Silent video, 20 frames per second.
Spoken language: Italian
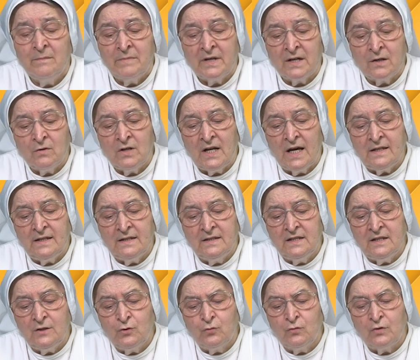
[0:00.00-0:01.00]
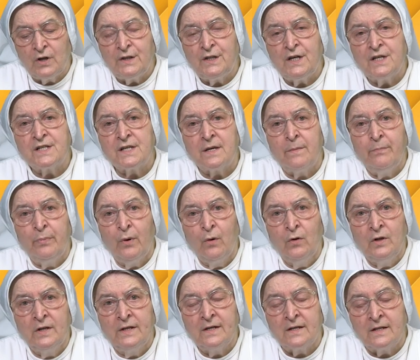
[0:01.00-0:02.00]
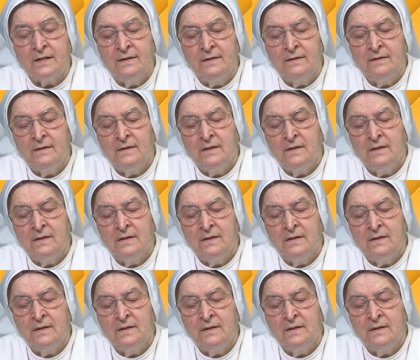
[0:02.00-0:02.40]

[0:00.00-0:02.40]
paragonarli addirittura a dei sepolcri,